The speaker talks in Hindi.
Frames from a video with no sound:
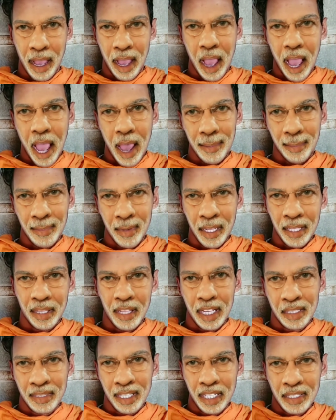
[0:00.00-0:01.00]
आपने
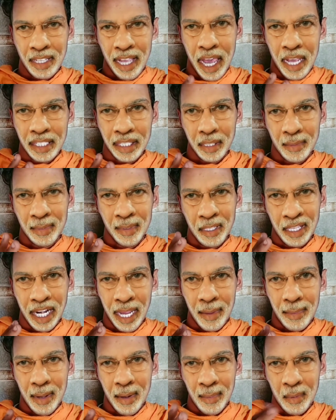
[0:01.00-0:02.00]
दस हजार
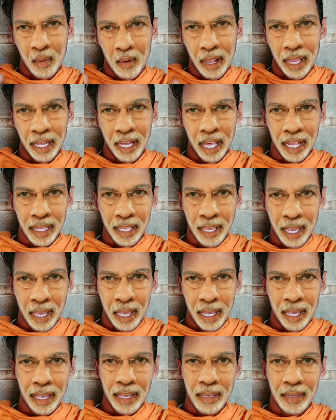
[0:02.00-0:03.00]
सब्सक्राइबर पूरे करके
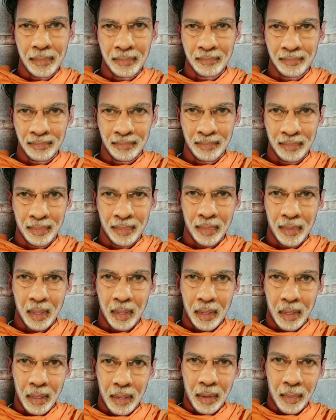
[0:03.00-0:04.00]

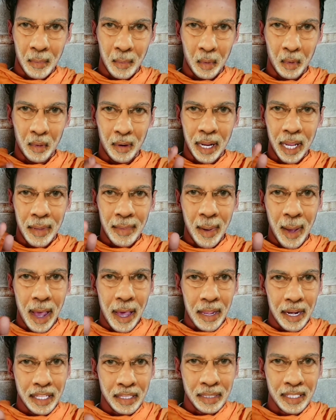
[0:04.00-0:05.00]
पूरे
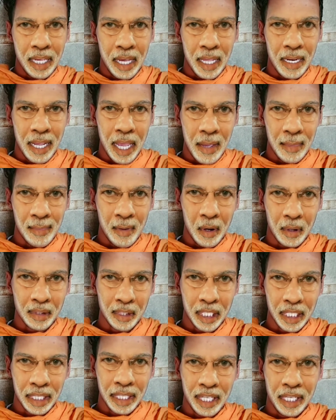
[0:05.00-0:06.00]
भारत का नाम
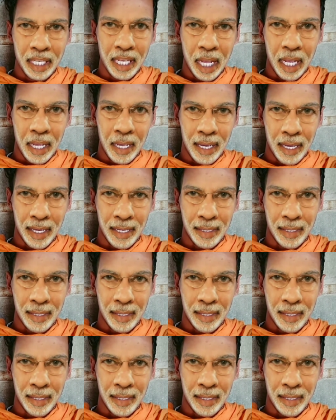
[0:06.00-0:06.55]
रोशन किया है